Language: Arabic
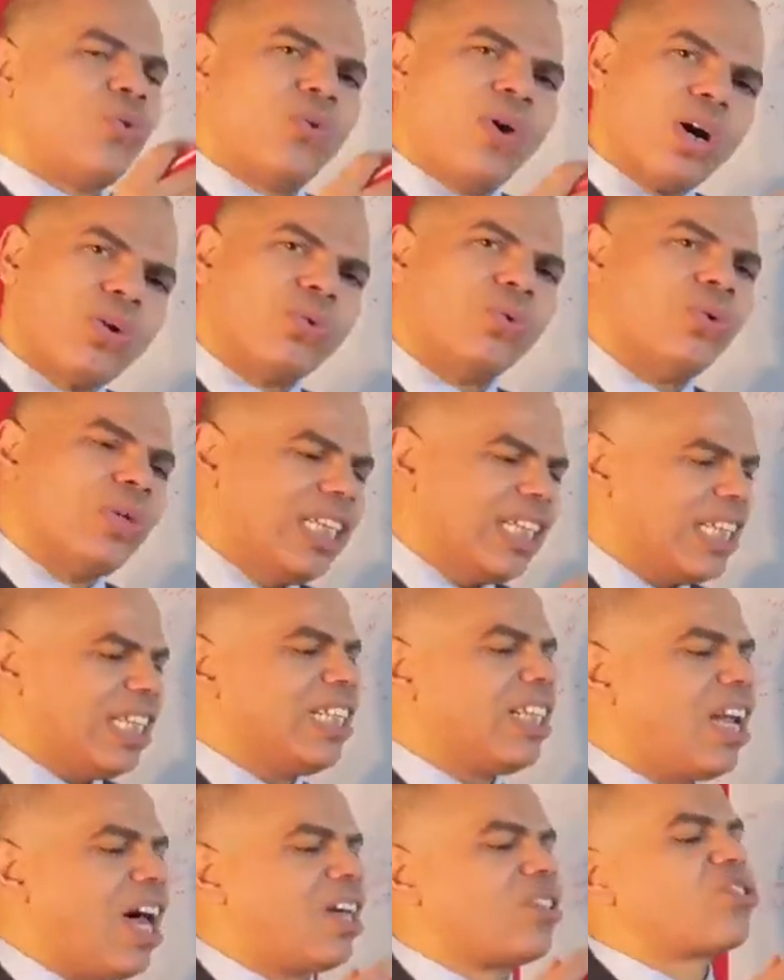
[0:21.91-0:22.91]

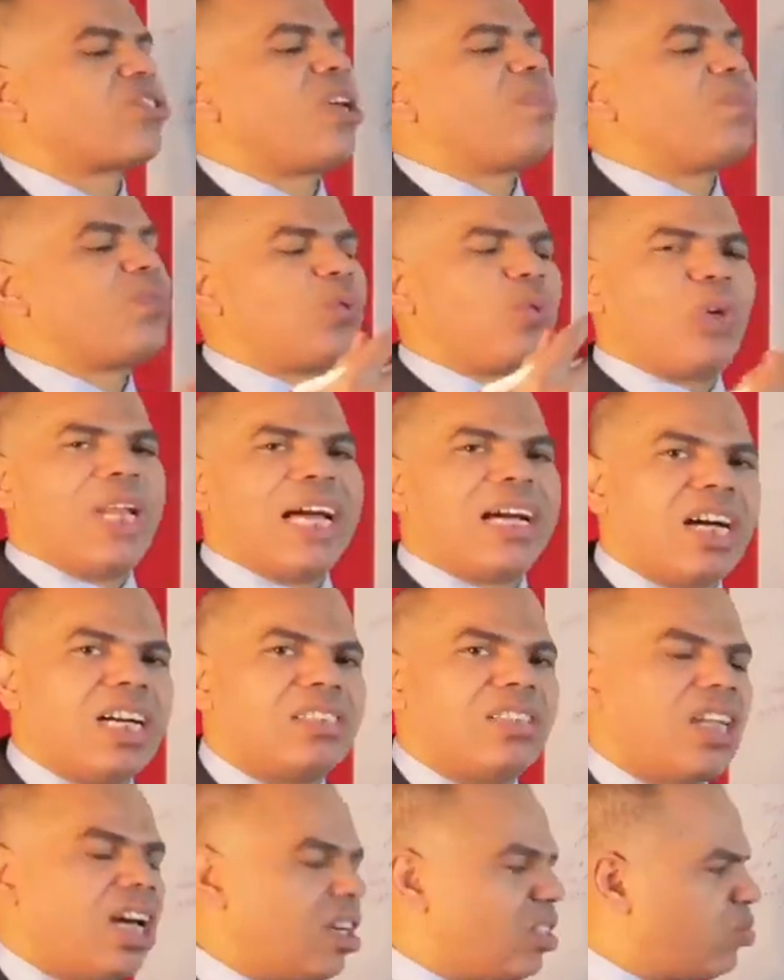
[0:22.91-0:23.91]
وقولي إن أصبت
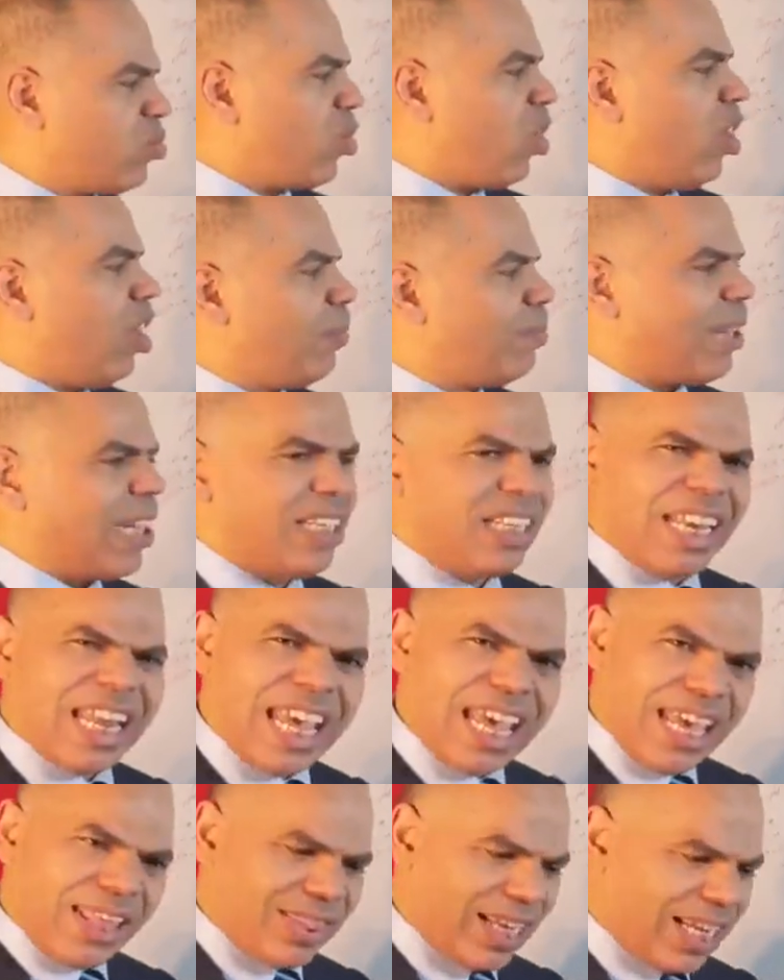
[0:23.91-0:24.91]
لقد أصابا
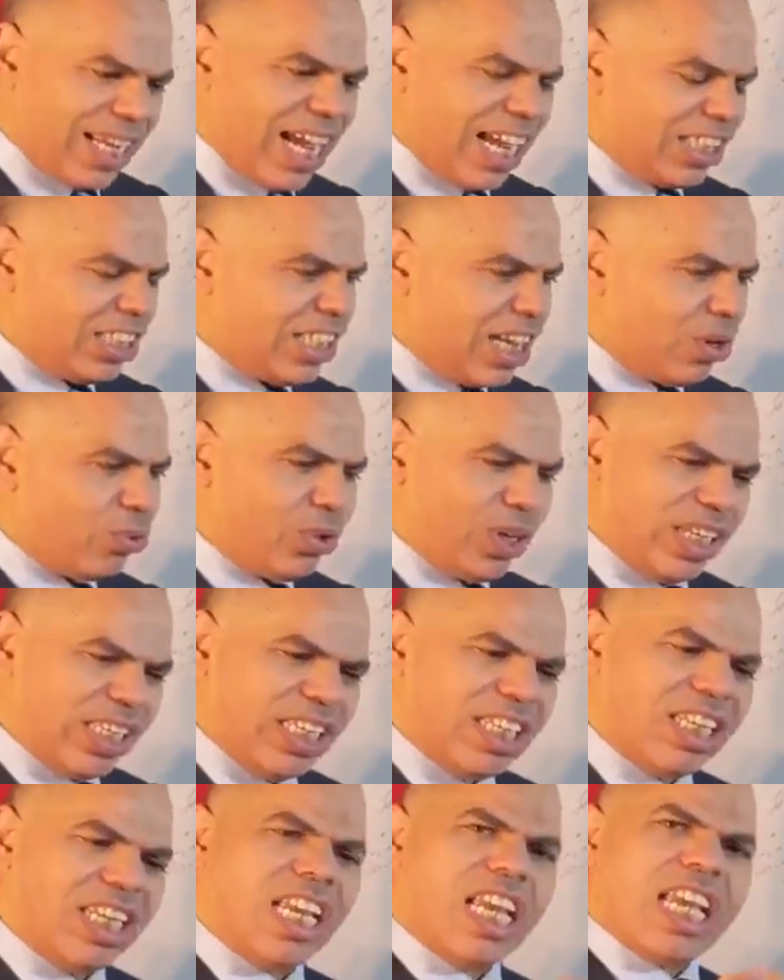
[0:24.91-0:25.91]
هذا يعني نوع
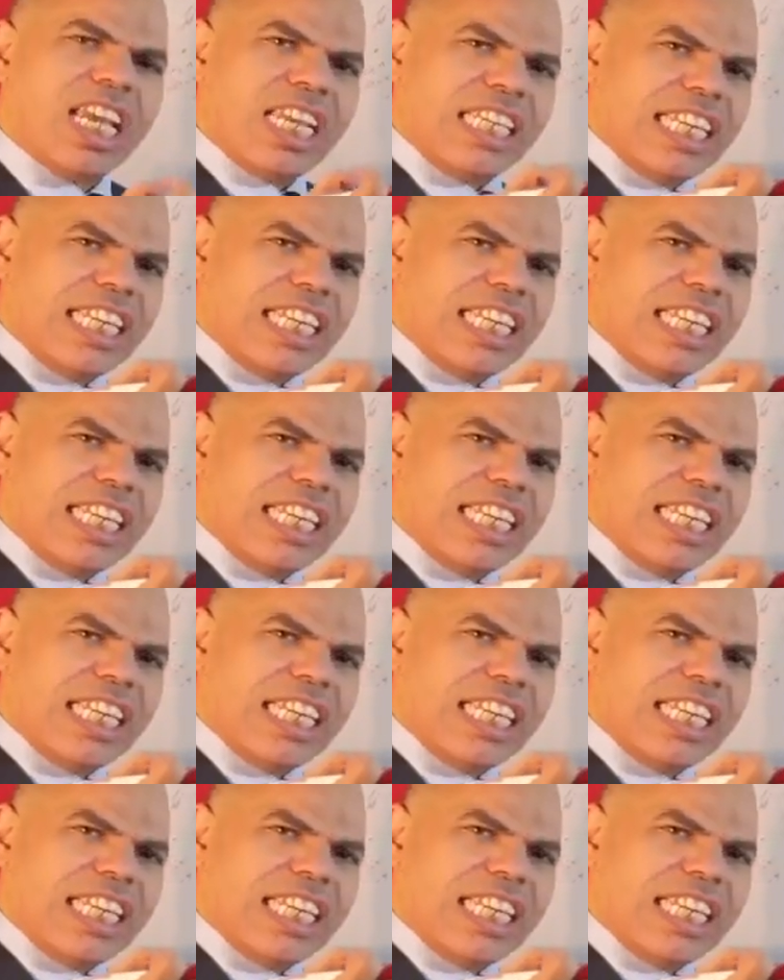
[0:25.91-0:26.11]
إيه